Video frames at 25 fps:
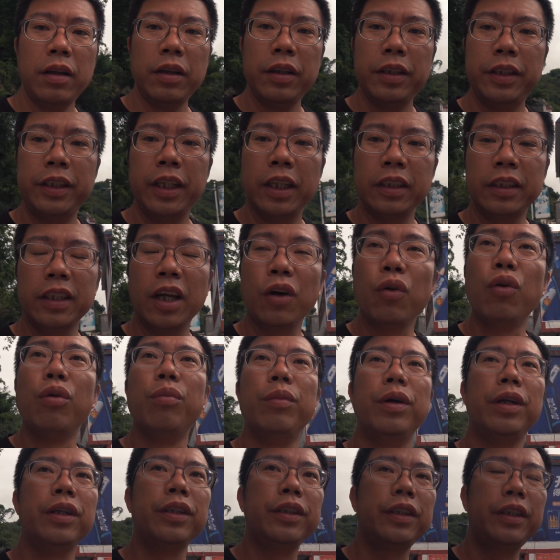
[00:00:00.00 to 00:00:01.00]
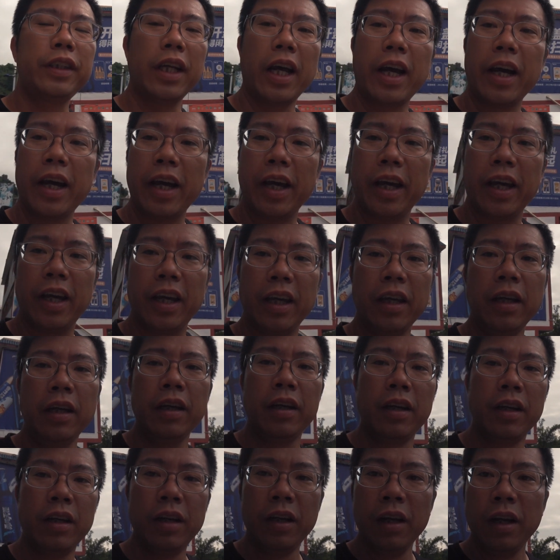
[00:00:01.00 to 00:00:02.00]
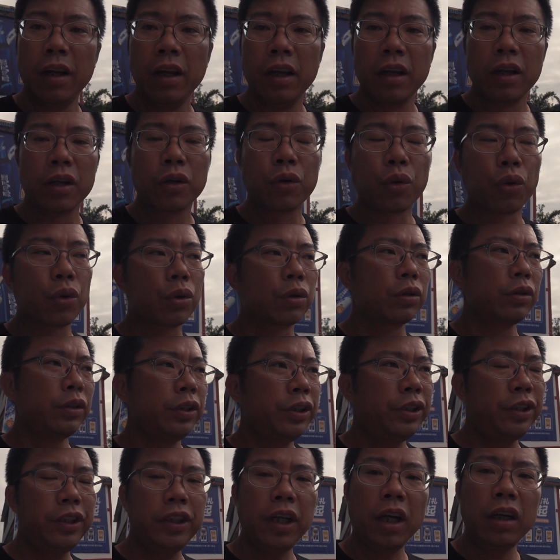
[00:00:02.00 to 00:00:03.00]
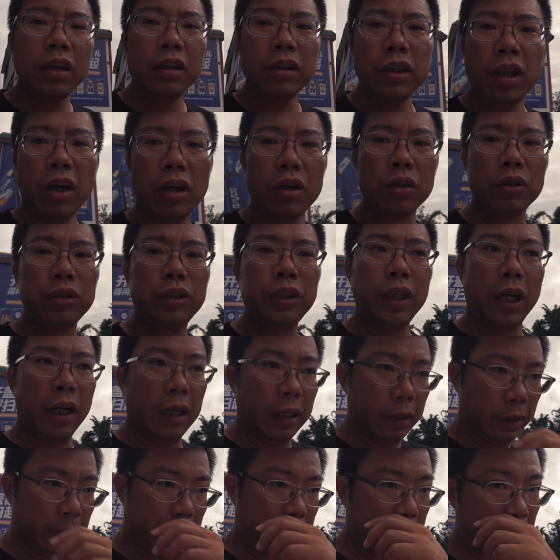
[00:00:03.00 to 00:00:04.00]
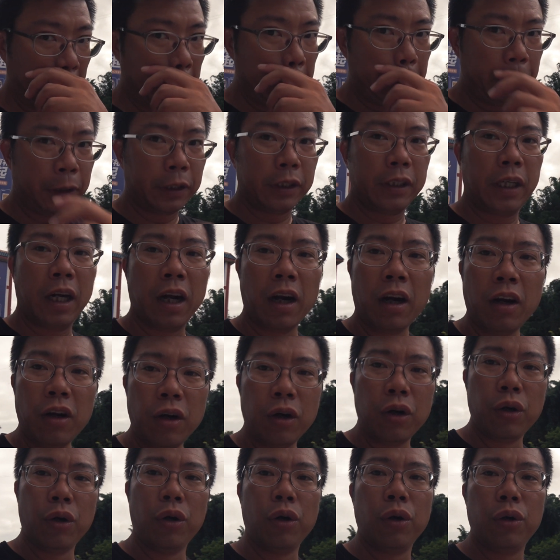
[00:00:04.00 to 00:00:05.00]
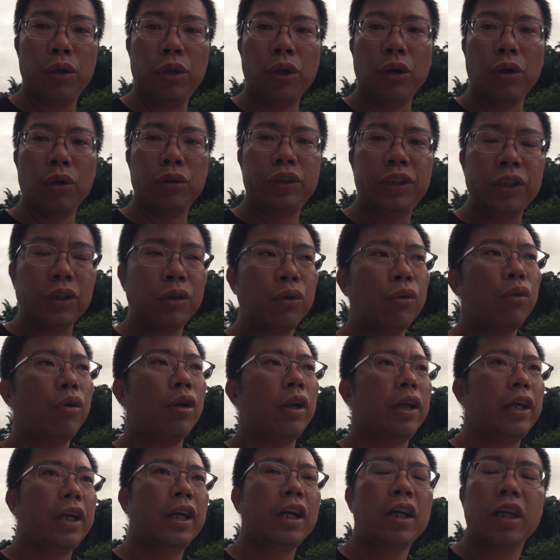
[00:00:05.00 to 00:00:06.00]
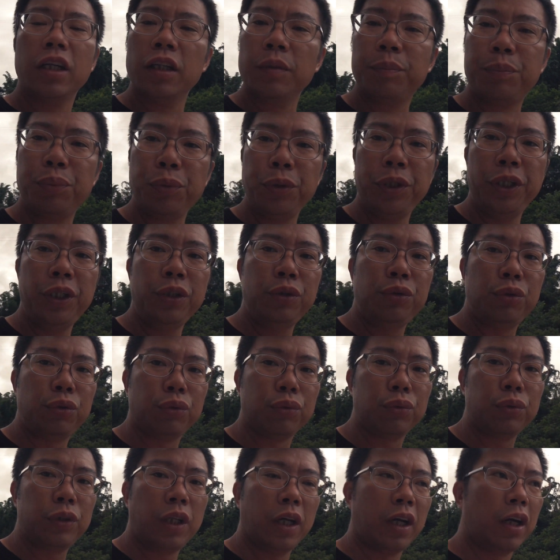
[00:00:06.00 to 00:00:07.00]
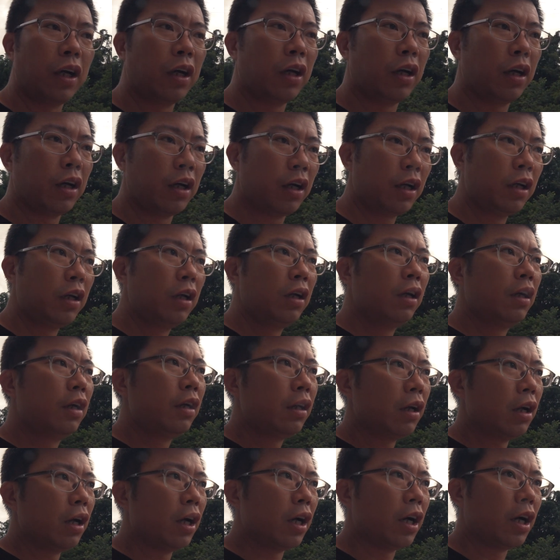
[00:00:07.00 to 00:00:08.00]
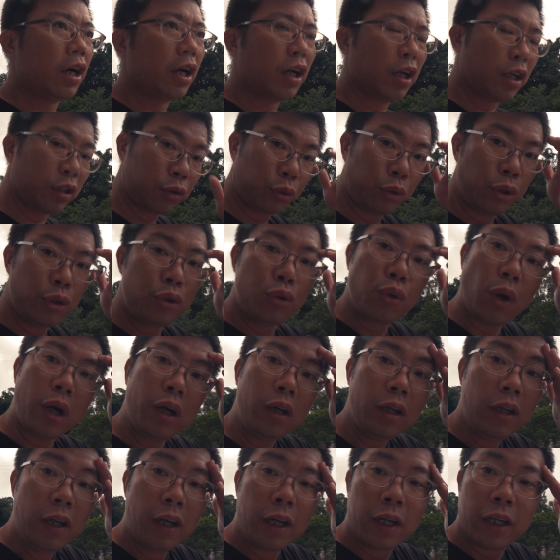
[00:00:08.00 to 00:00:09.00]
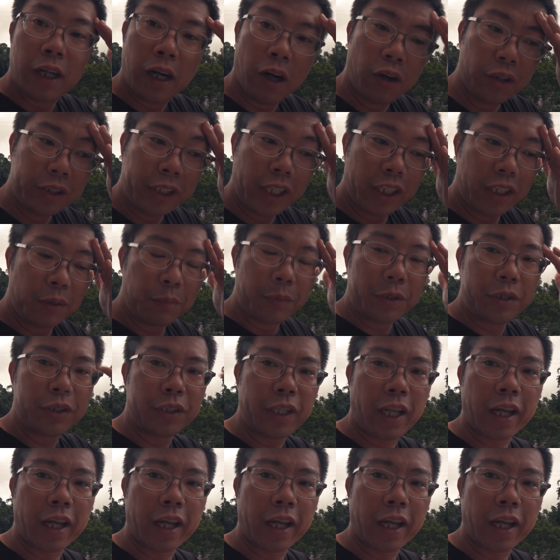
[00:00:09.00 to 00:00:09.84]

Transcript: 现在我们在乡道上行驶，然后又经过了一个布依族的啊村庄，然后现在他们正